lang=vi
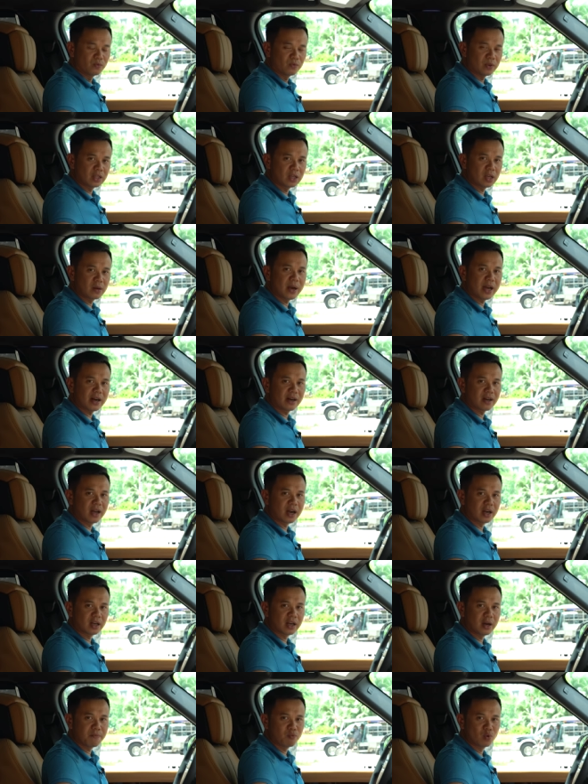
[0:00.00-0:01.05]
Và thưa các bạn,
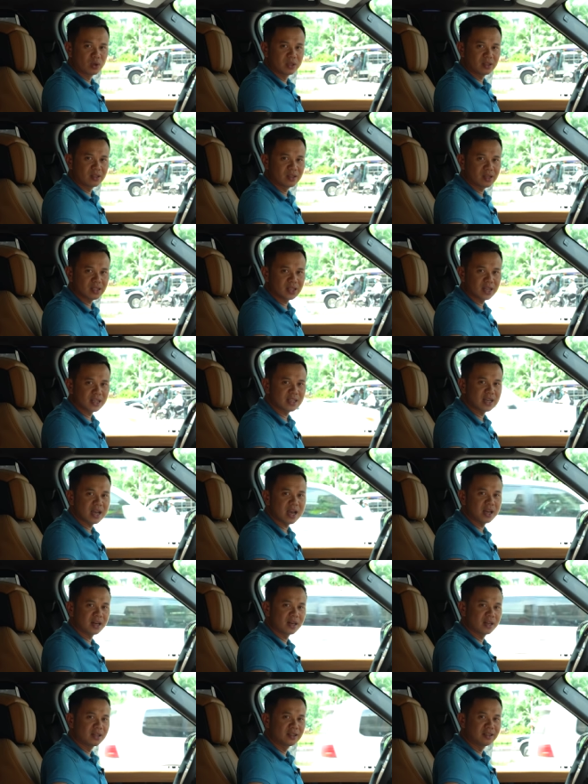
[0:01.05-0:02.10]
đẳng cấp của những chiếc xe
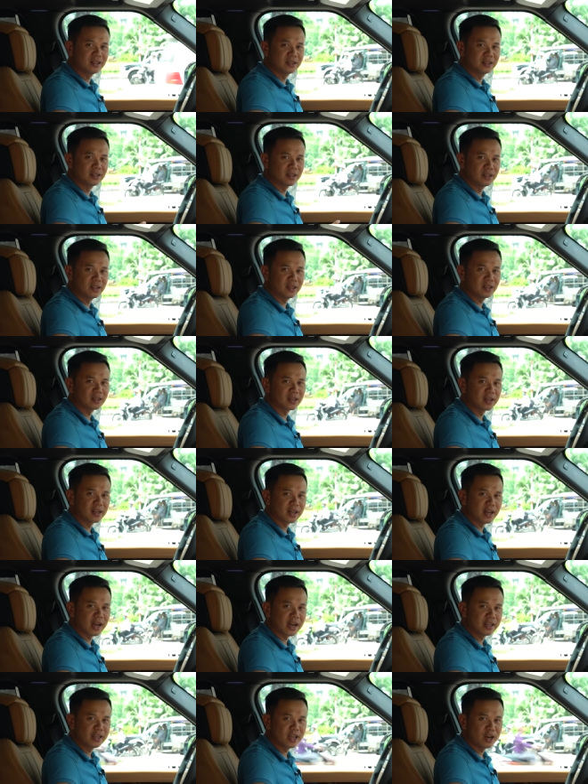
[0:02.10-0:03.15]
sang đấy chính là tính
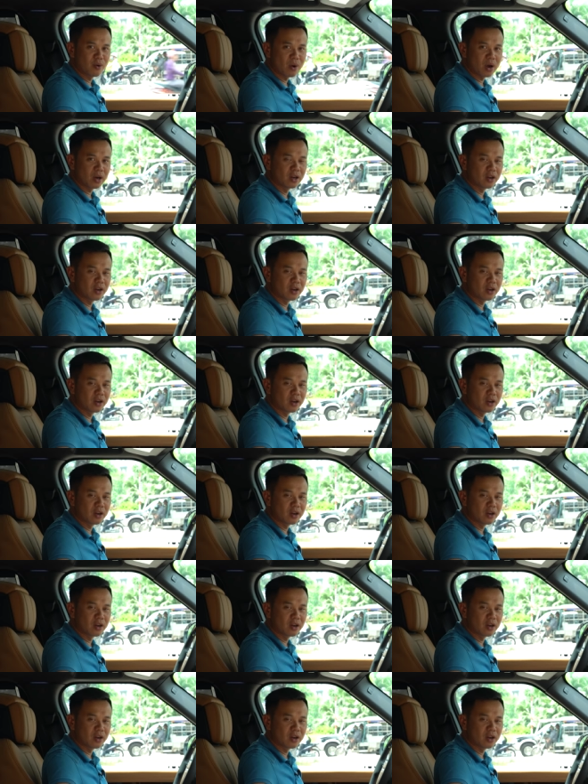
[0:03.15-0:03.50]
cá nhân hóa